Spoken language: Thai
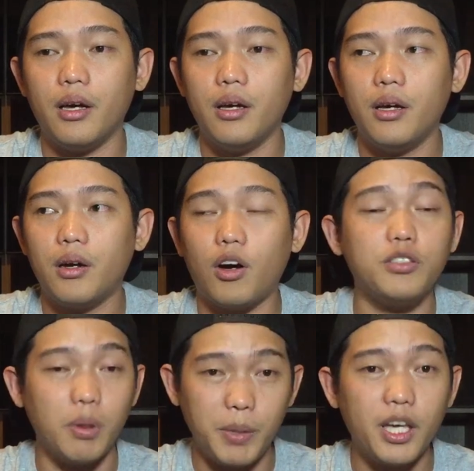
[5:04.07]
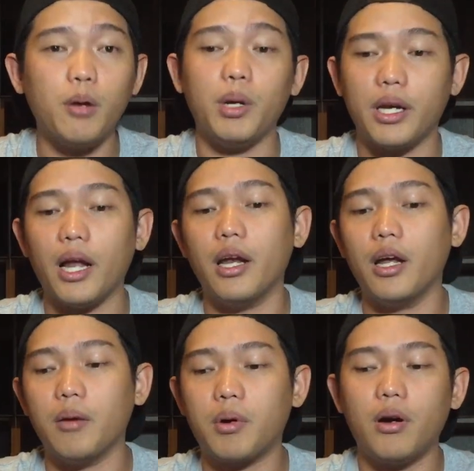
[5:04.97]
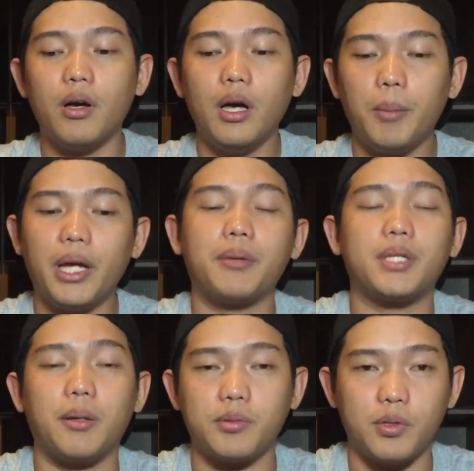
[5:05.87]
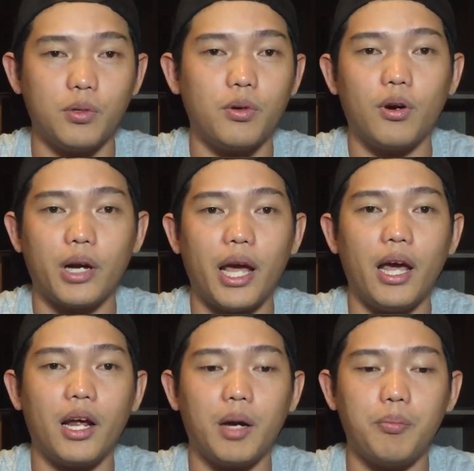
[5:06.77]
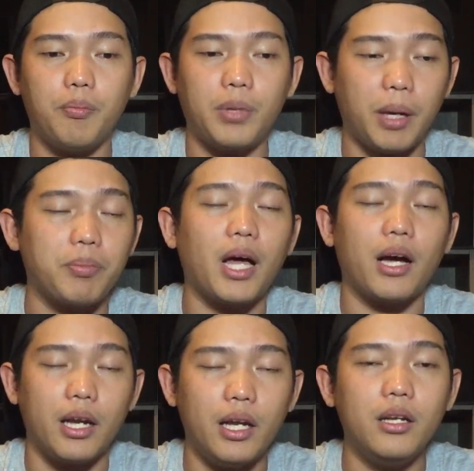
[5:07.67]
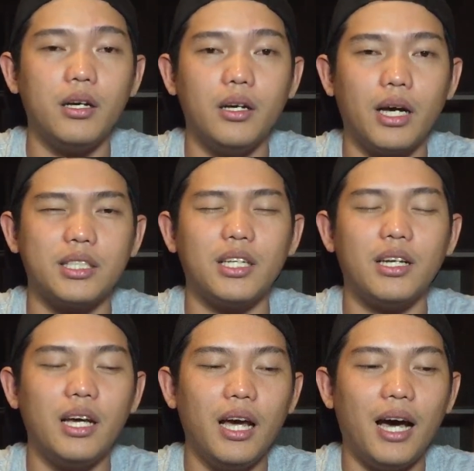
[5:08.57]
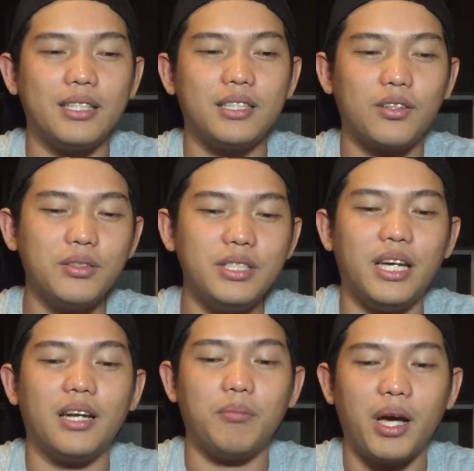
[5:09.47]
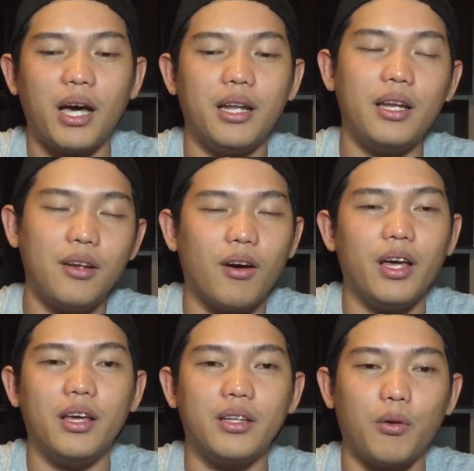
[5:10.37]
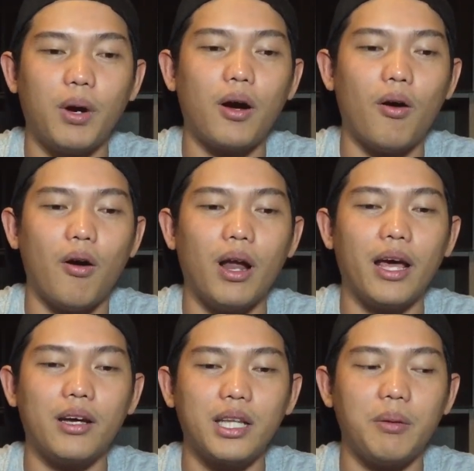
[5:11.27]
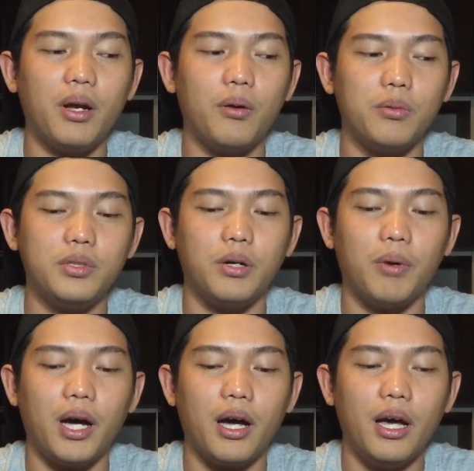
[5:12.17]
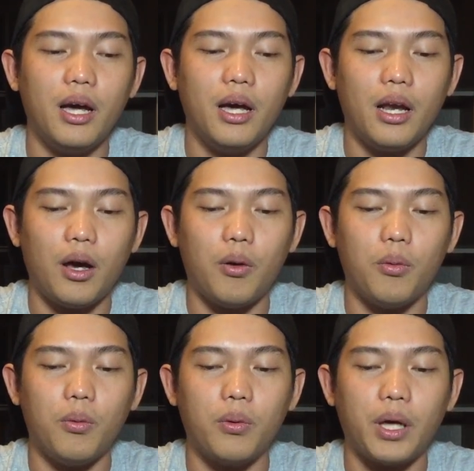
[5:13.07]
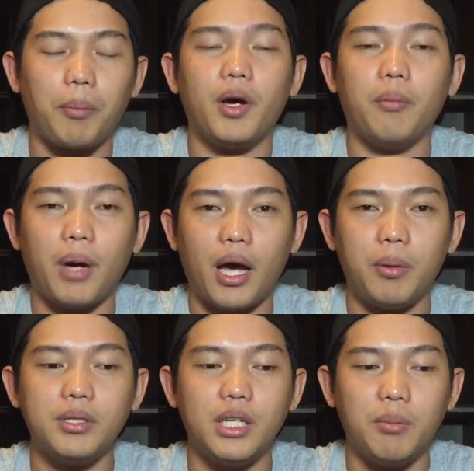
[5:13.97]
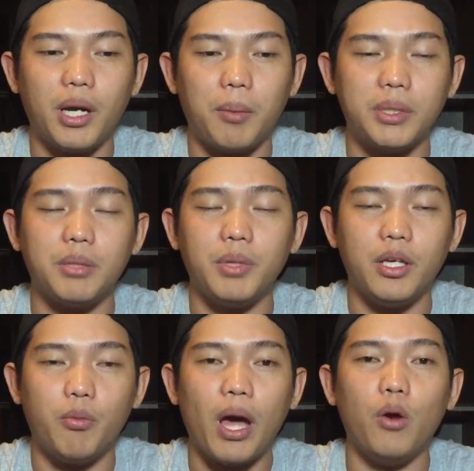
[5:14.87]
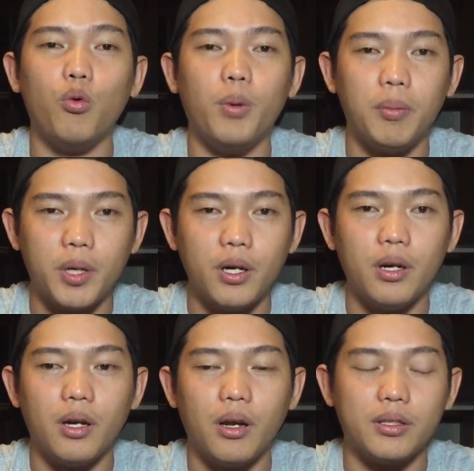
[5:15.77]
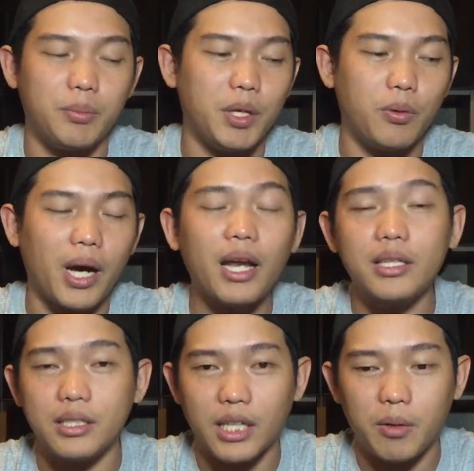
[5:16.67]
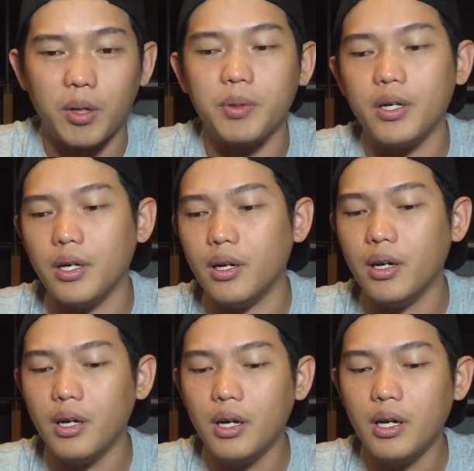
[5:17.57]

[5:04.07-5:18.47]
เงี้ย คอสเซอร์บี้ก็เหมือนกันนะครับ ก็พยายามสนับสนุนของแท้นะครับ เก็บตังค์กันนิดนึง อาจจะอาจจะต้องเจียดมานิดหน่อย แต่ว่าของอะไรก็ตามที่เรารู้สึกว่าเราเก็บเงินมาเพื่อซื้อมันมันจะมี value เพิ่มขึ้น เราจะมีคุณค่าทางจิตใจเพิ่มขึ้น